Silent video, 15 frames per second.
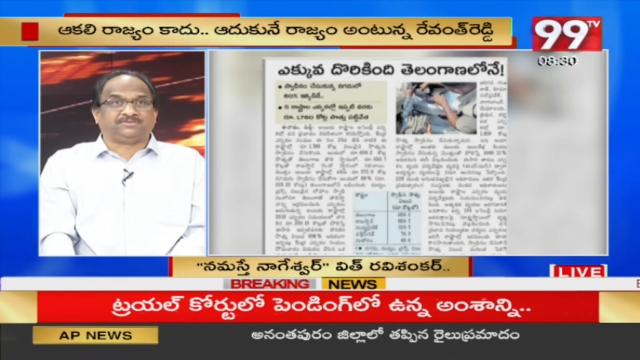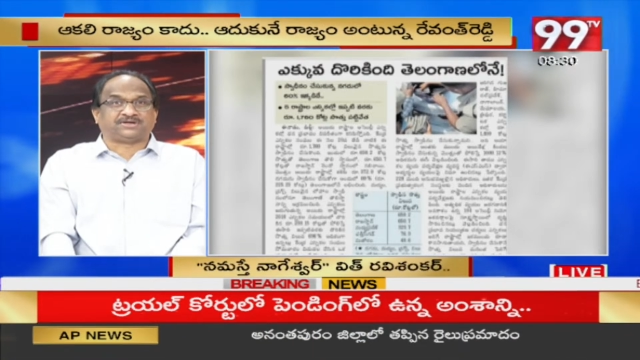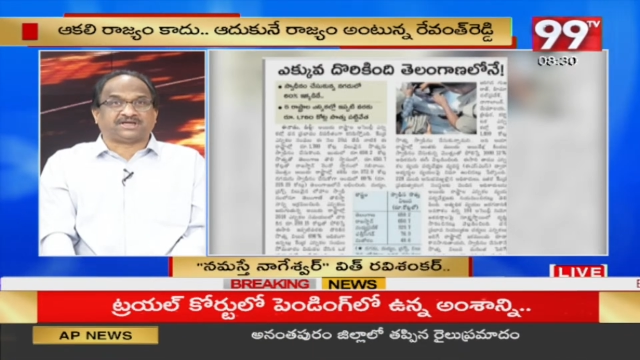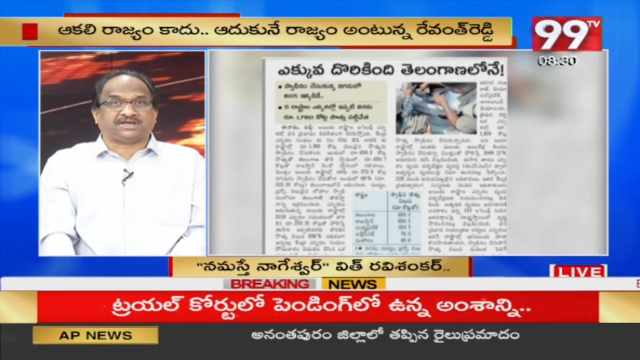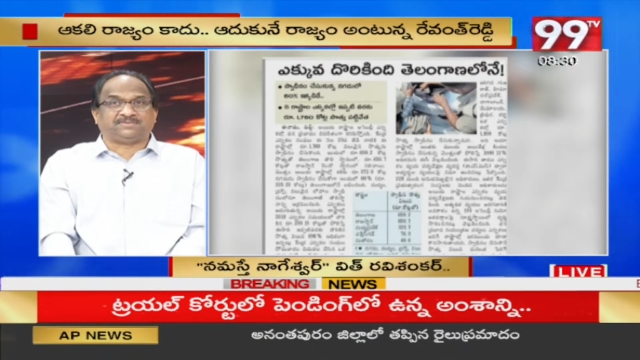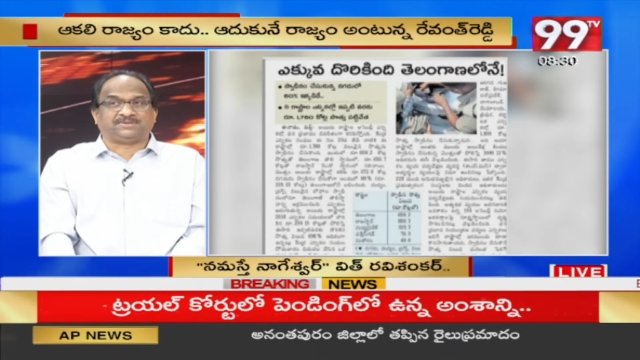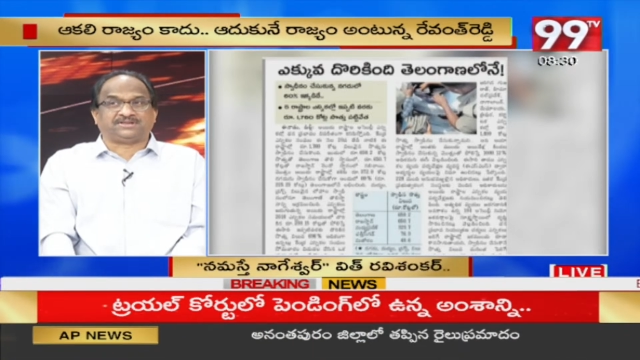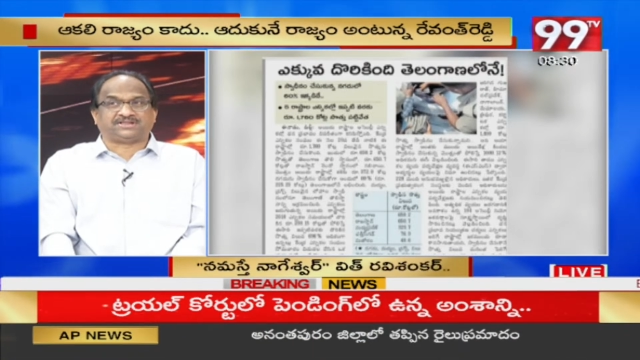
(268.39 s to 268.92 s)

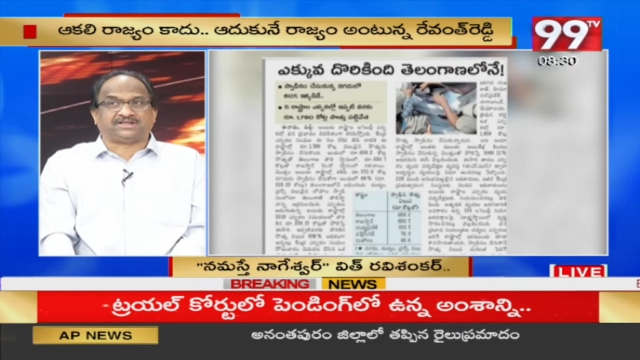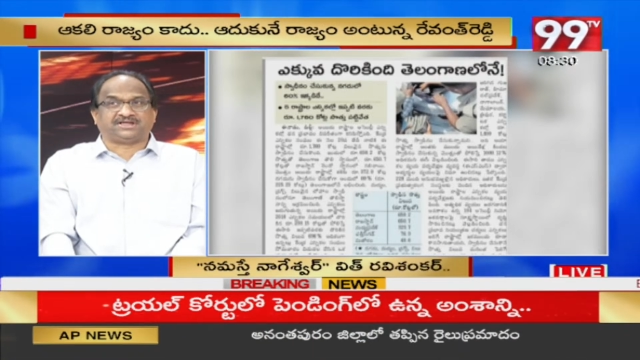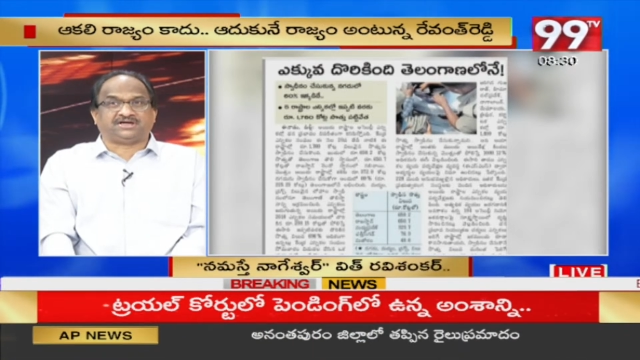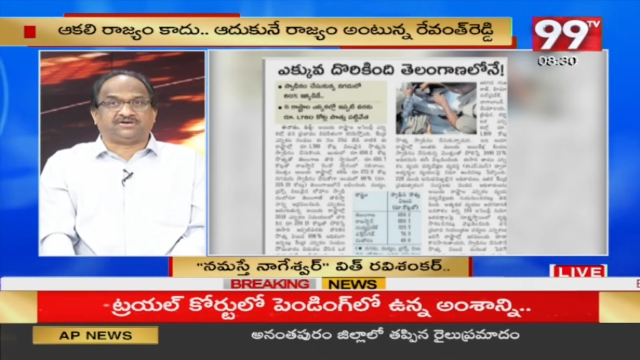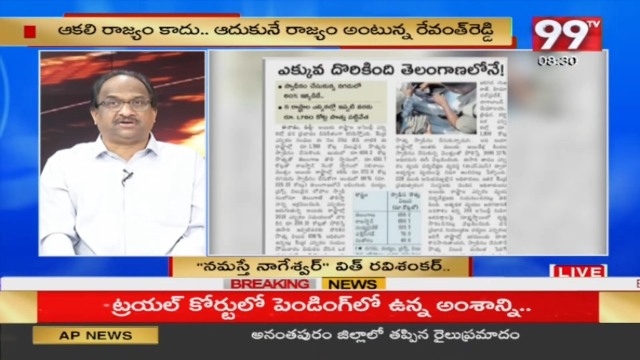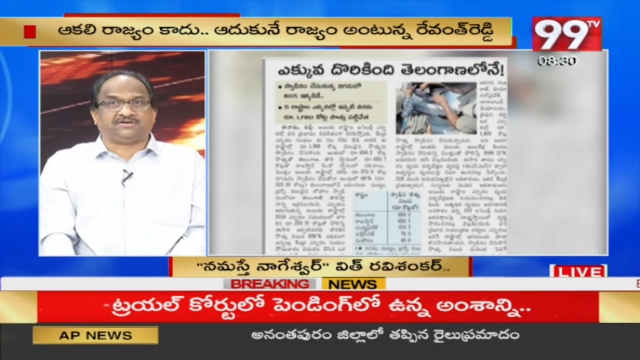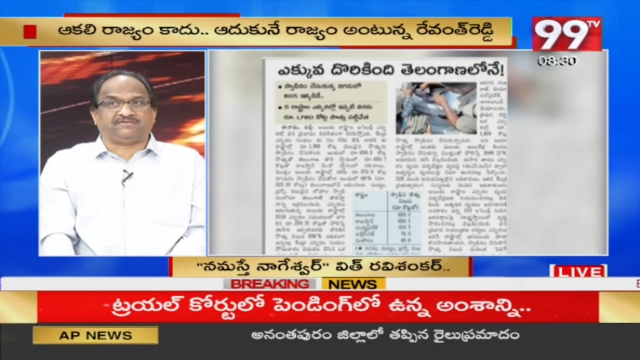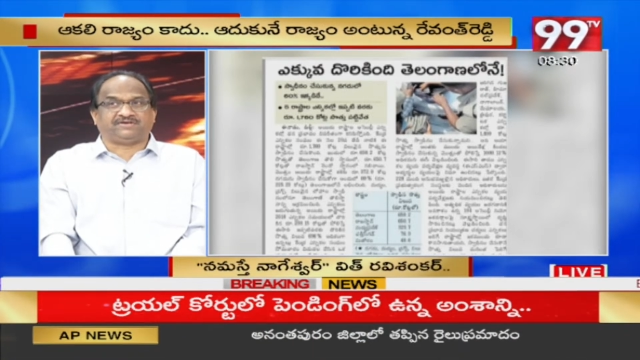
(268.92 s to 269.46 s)
ముఖ్యమంత్రిగా
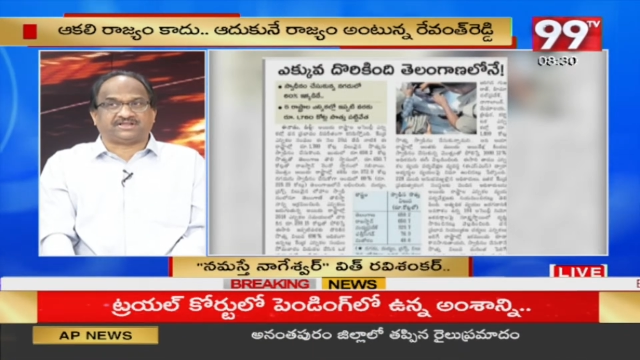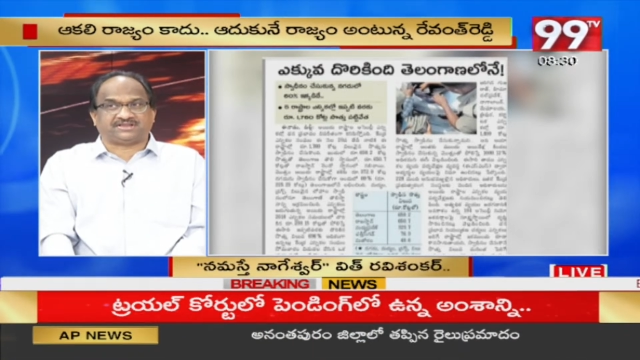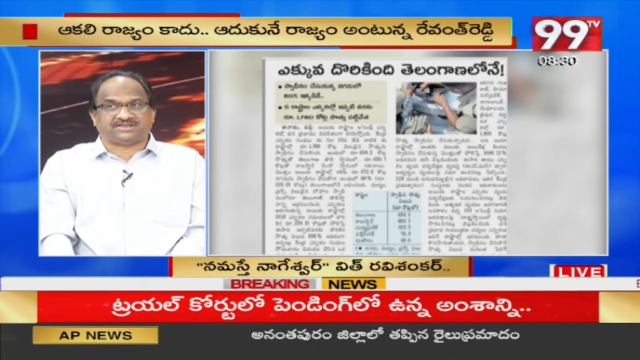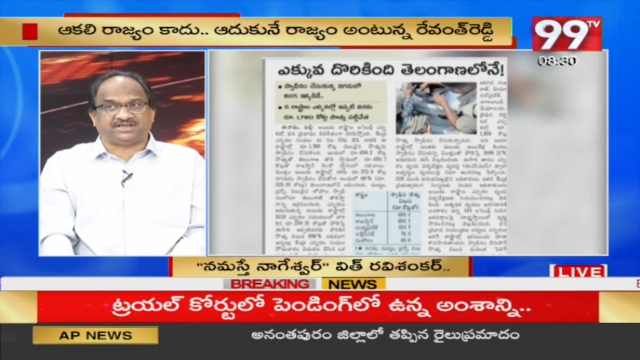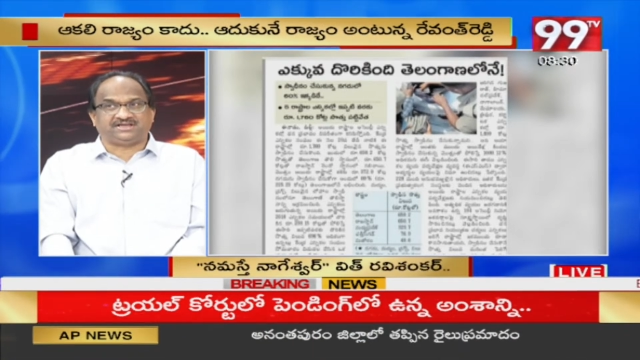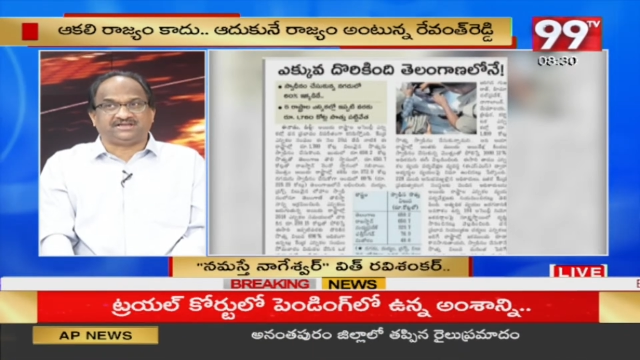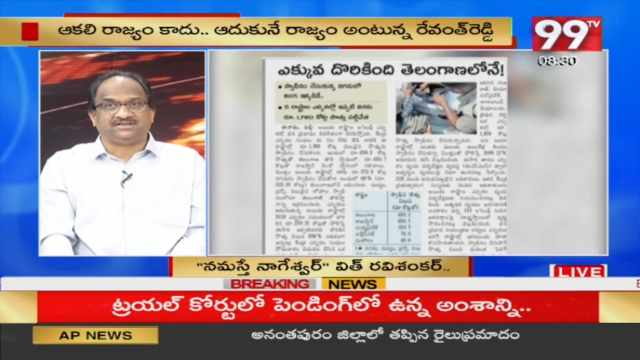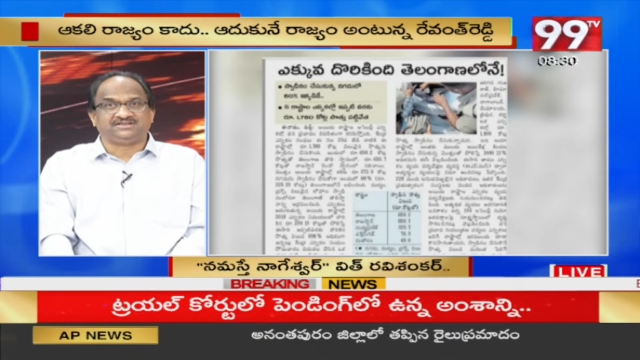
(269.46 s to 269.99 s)
ఉన్న వ్యక్తి